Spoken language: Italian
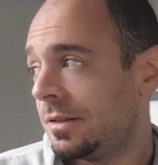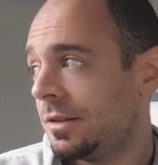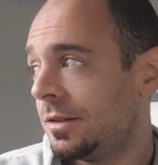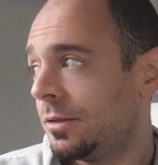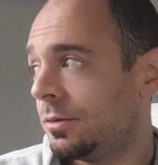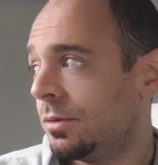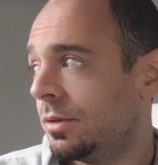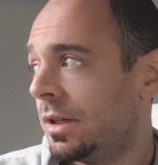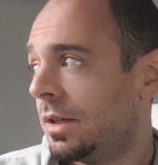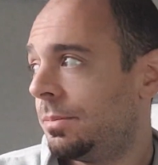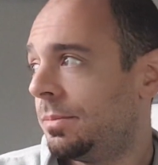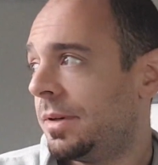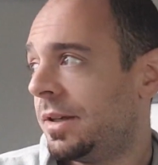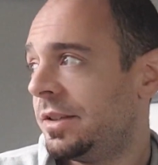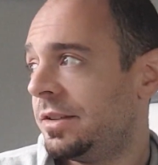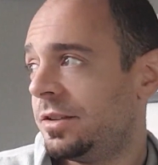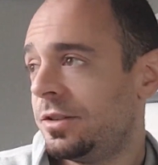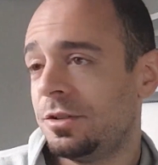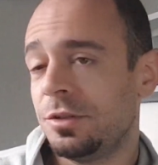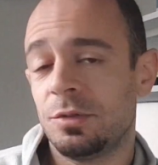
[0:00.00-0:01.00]
in quel
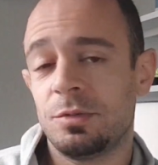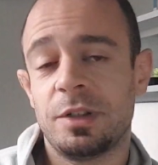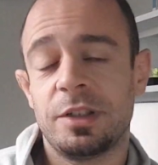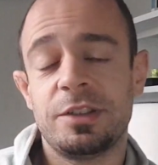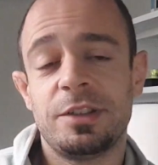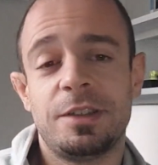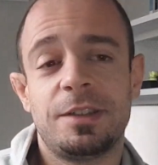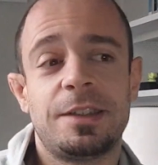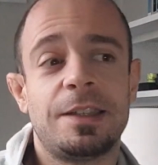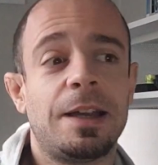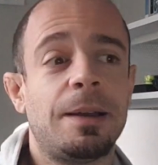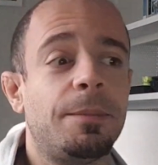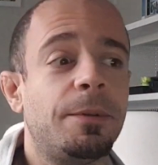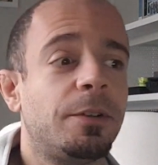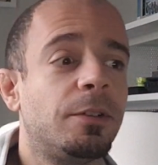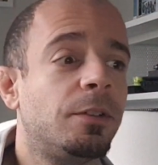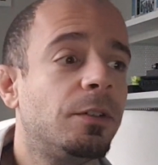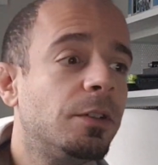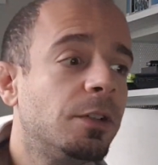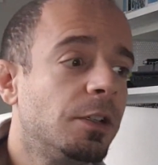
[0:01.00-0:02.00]
paesino, in quella città,
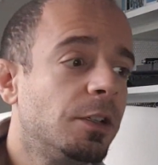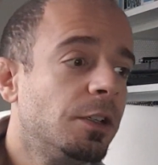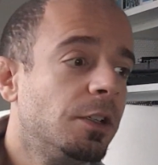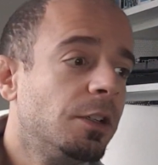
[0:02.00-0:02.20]
però